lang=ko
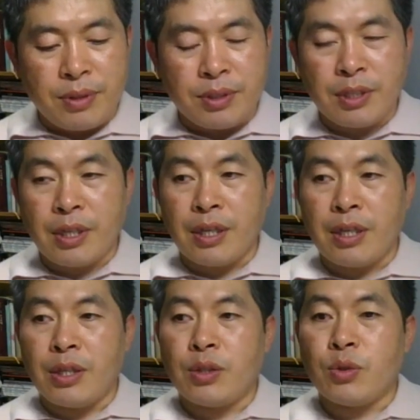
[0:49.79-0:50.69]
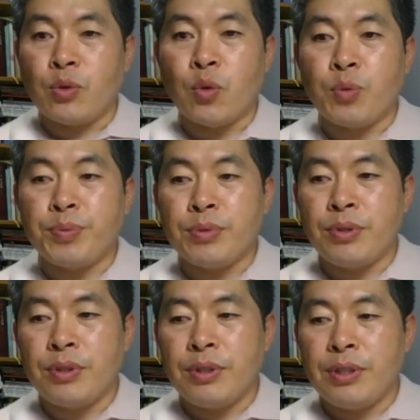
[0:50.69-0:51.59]
이제
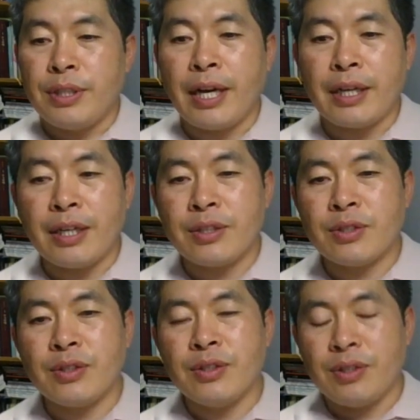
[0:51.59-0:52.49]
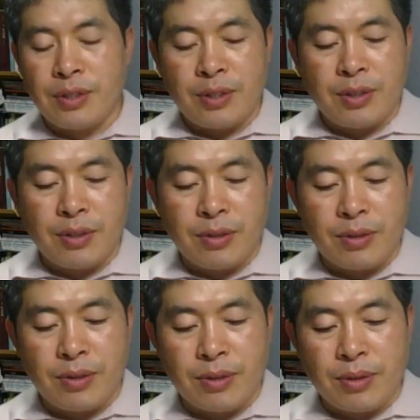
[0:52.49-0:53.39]
욥을 향해서
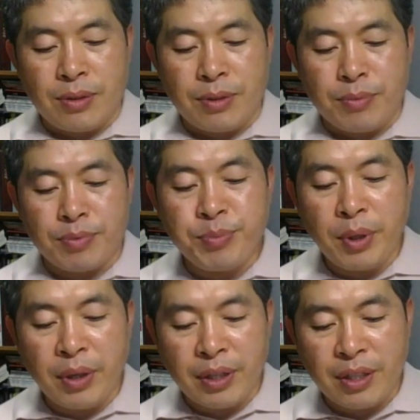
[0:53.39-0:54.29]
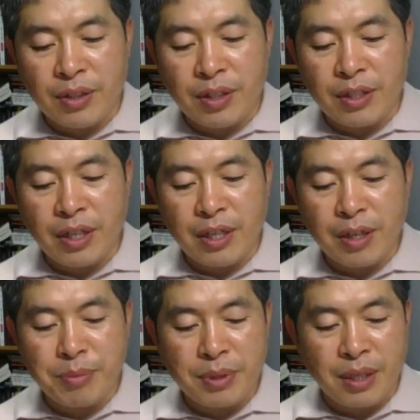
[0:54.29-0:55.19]
어 분명하게 이렇게 이야기를
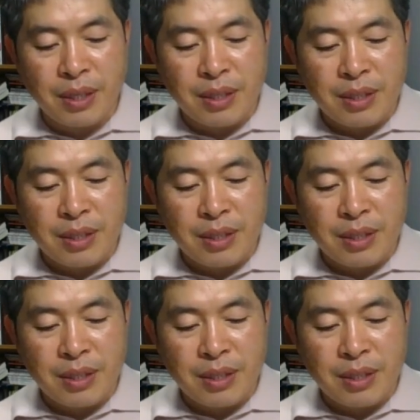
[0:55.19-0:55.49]
합니다.